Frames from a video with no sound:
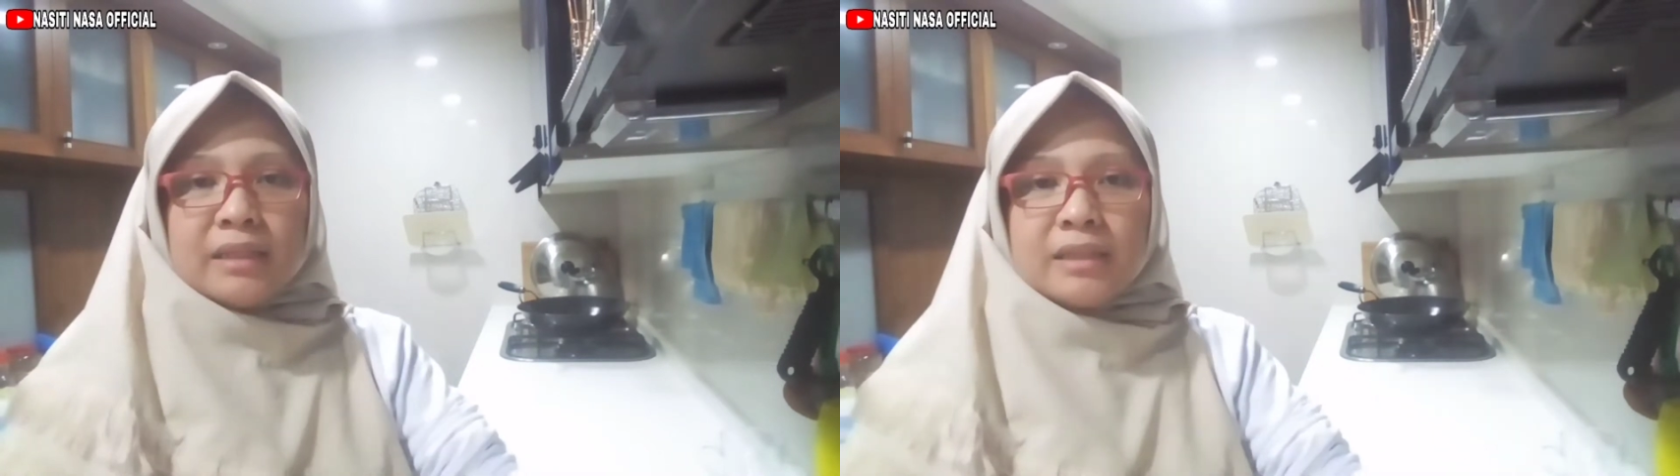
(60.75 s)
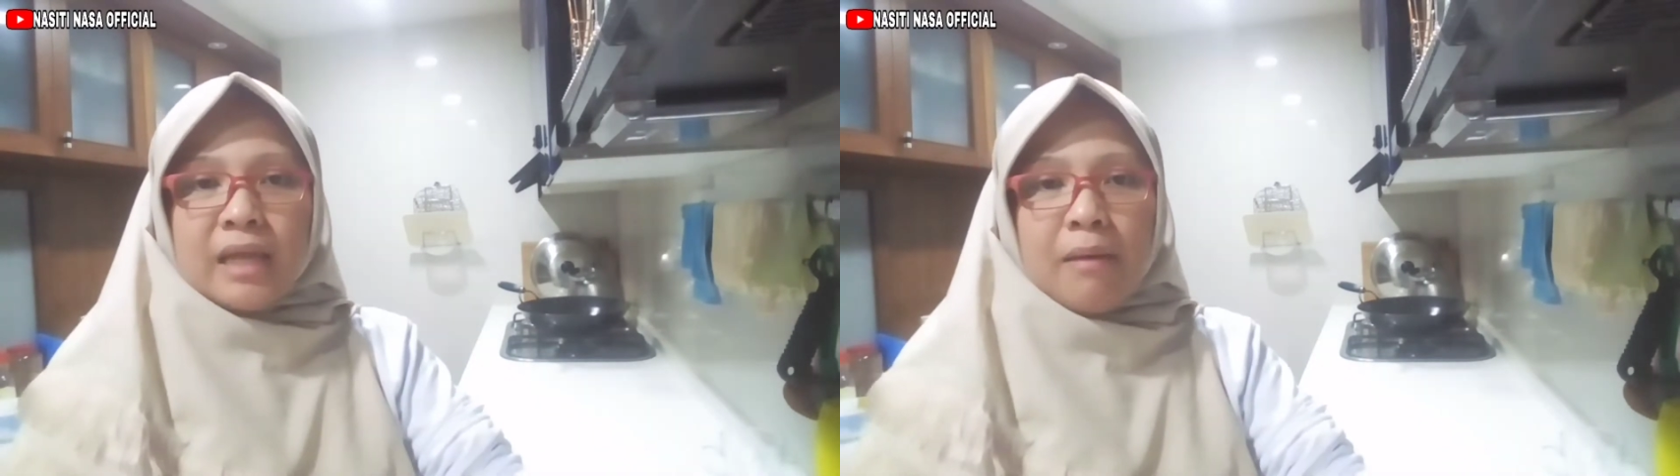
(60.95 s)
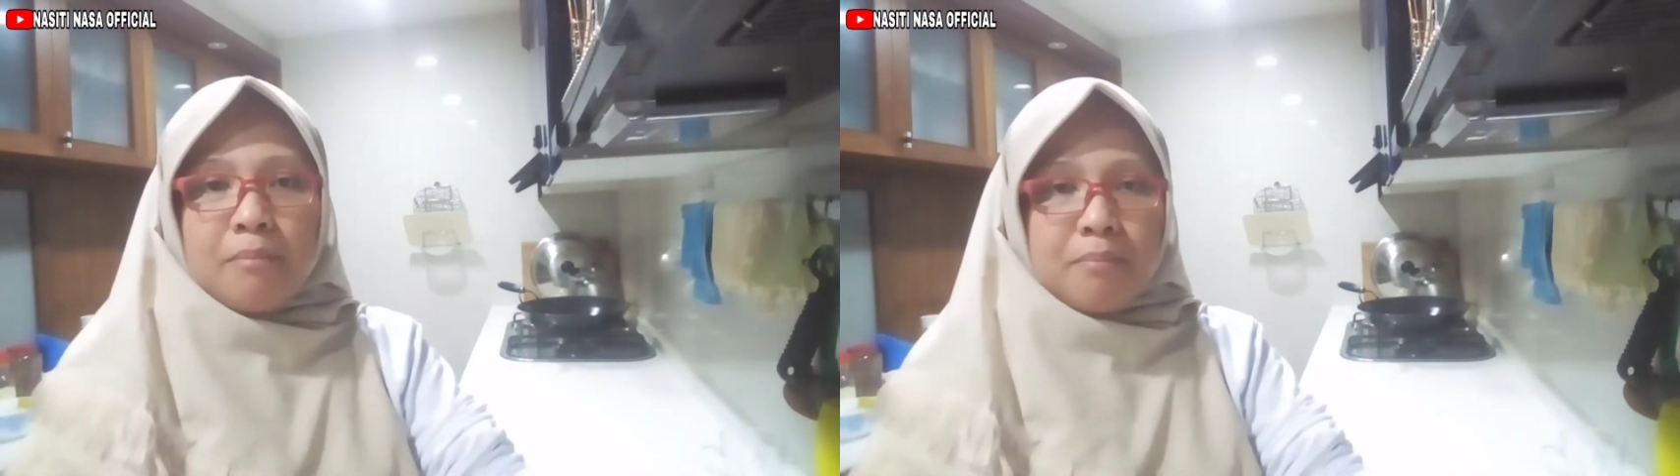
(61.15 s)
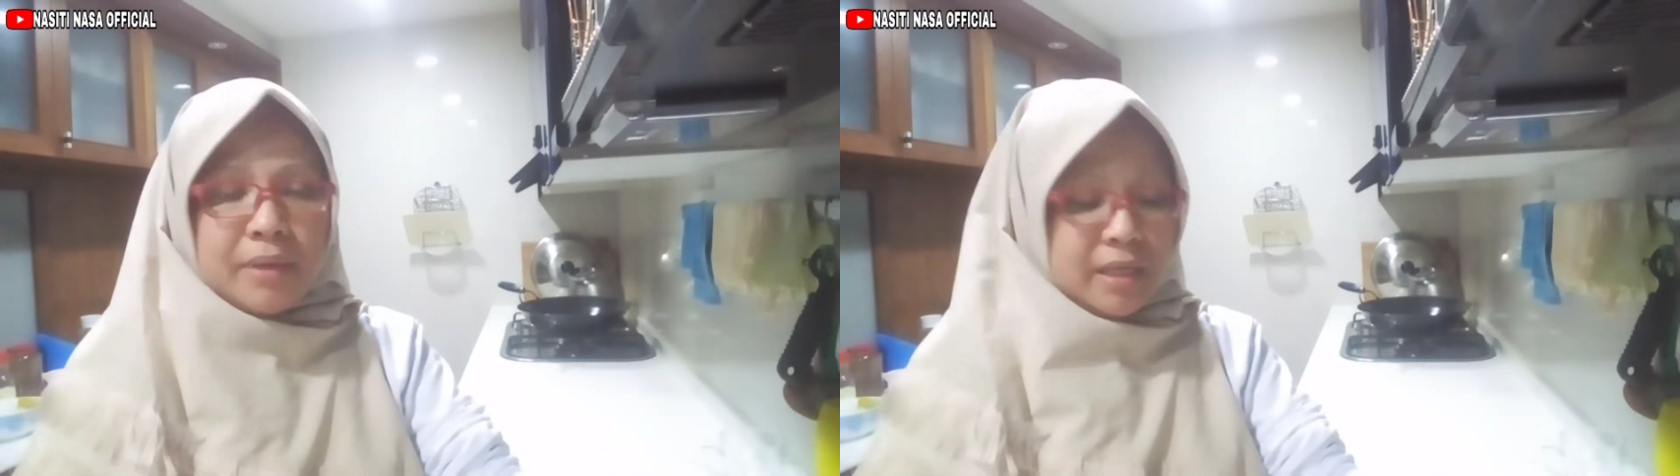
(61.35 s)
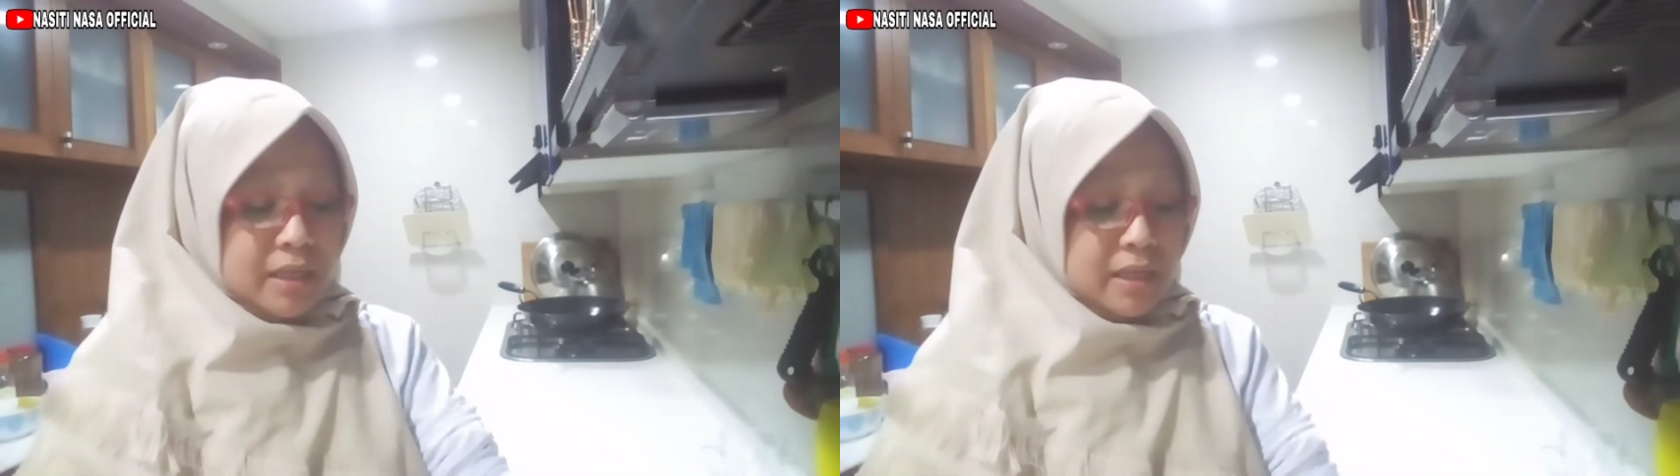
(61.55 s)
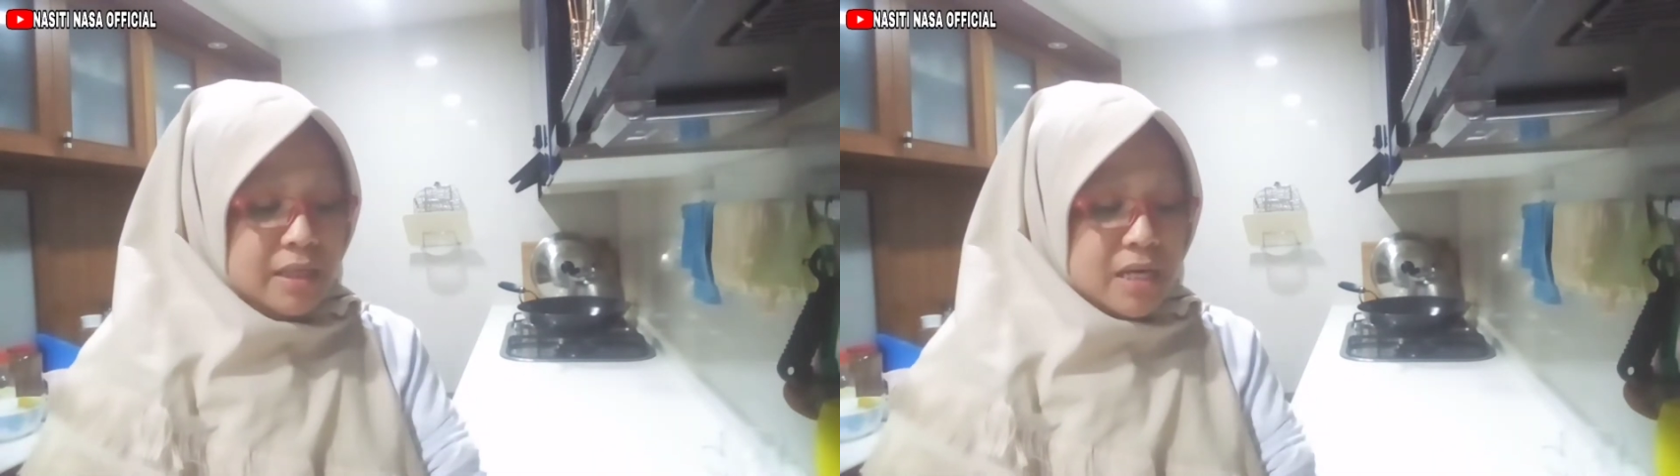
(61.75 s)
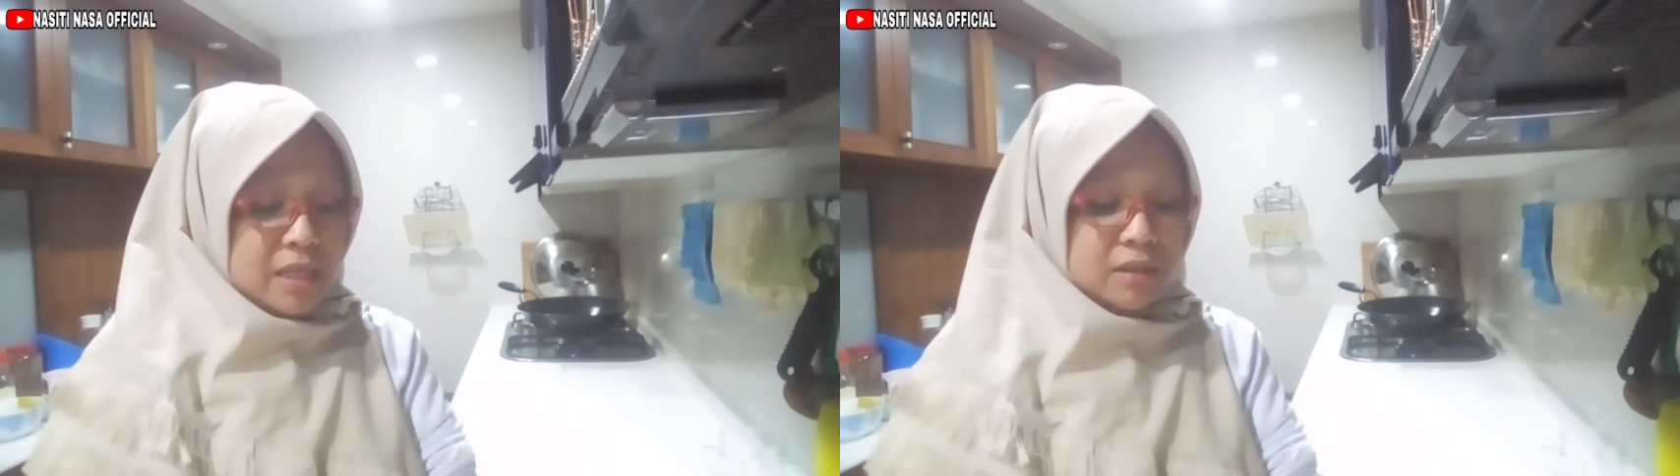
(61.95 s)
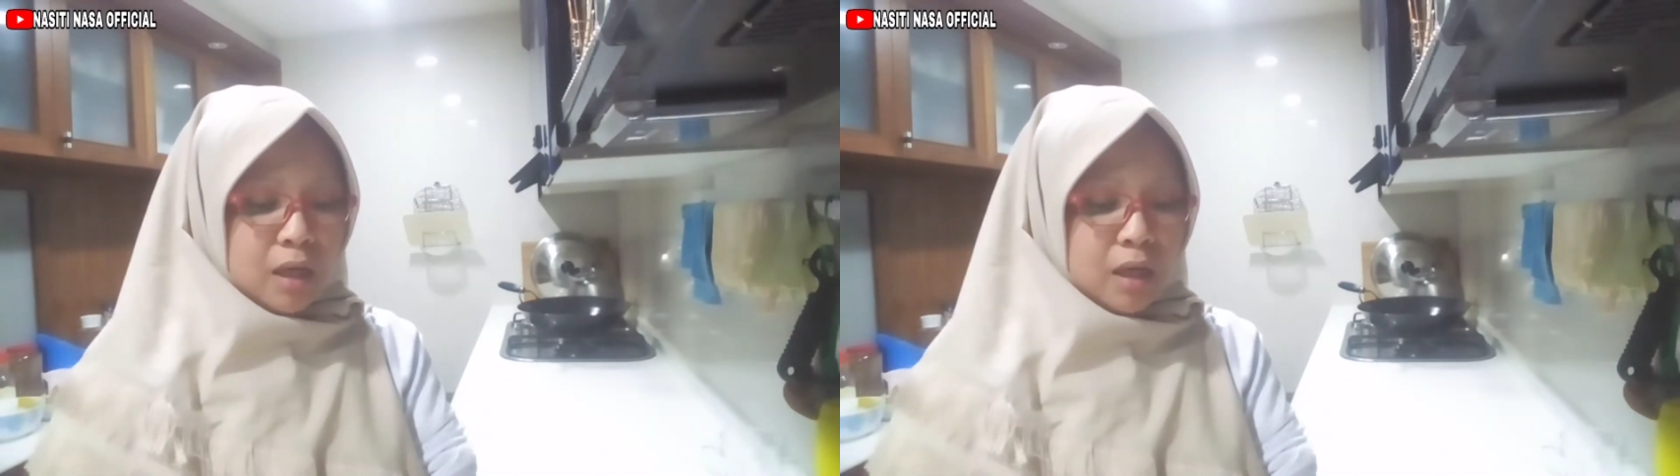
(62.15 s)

tetapi dengan